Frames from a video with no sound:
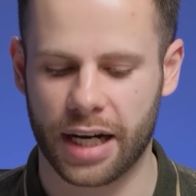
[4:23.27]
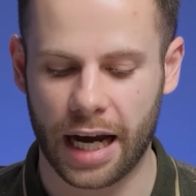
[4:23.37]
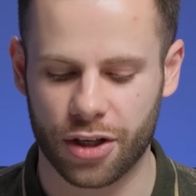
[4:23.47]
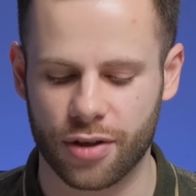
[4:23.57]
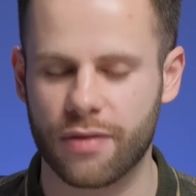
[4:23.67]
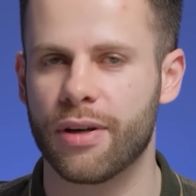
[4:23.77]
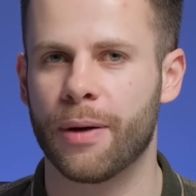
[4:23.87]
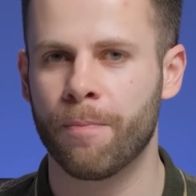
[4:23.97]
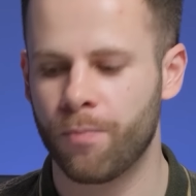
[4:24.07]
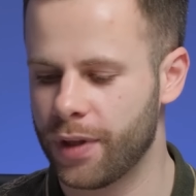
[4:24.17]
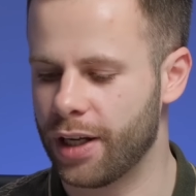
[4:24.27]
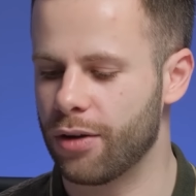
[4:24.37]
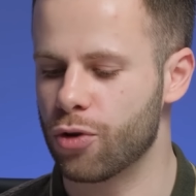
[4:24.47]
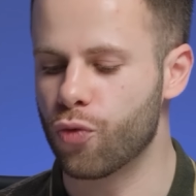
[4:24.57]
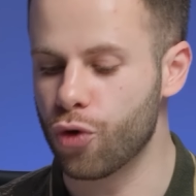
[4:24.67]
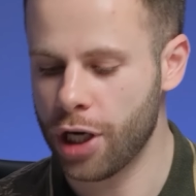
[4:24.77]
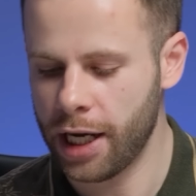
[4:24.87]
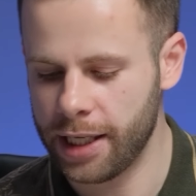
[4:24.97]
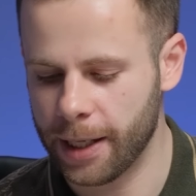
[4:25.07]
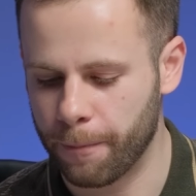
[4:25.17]
качестве
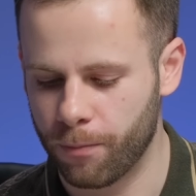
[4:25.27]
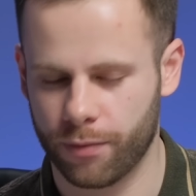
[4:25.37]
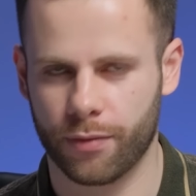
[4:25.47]
звучания,